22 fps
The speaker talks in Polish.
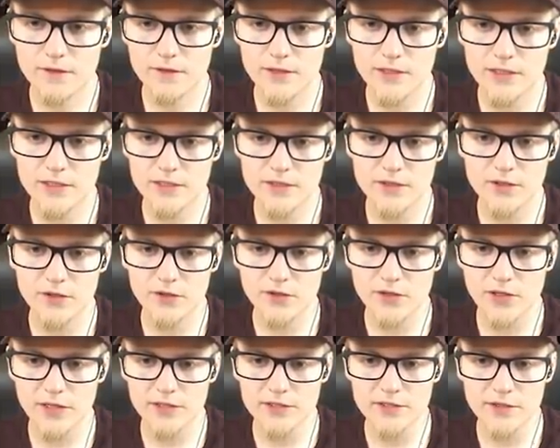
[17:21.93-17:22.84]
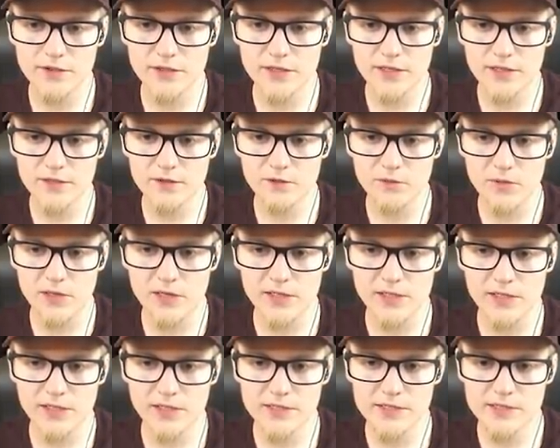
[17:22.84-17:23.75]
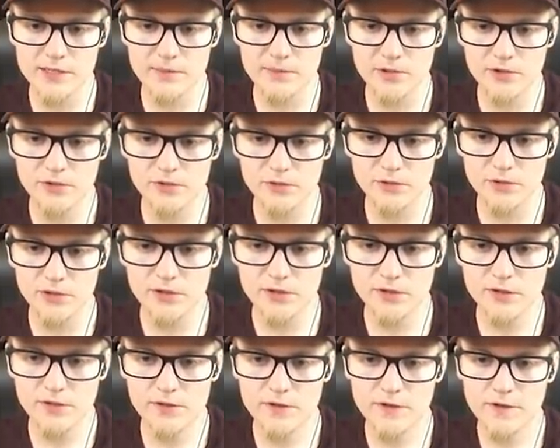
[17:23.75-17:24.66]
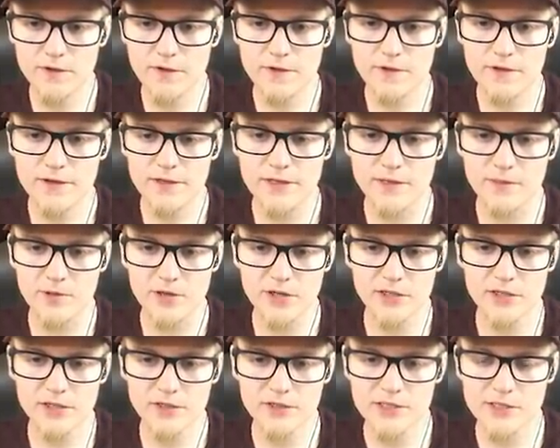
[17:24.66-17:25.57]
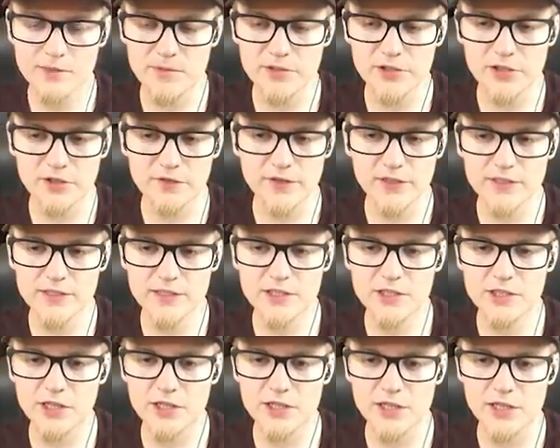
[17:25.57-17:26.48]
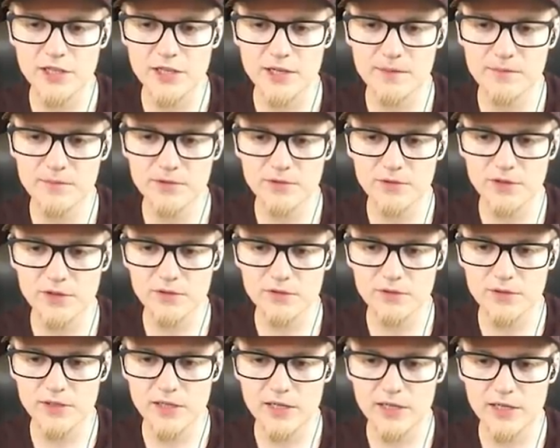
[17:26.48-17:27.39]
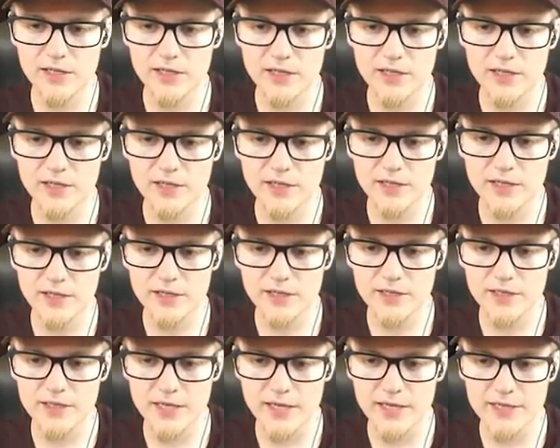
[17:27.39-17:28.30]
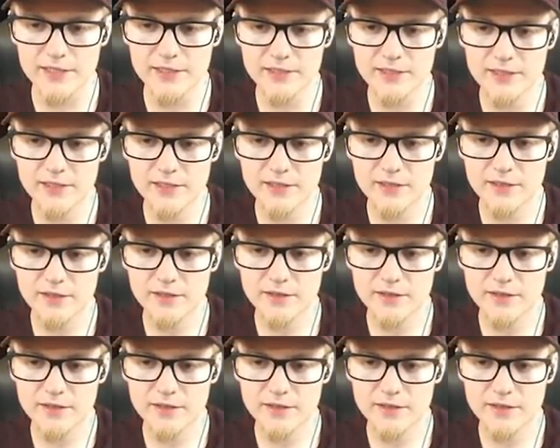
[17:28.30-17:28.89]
Nie jest to dokręcone aktualnie, zamontuj. Nie mogę tego zamontować z grzejnikiem, który tutaj e, jest.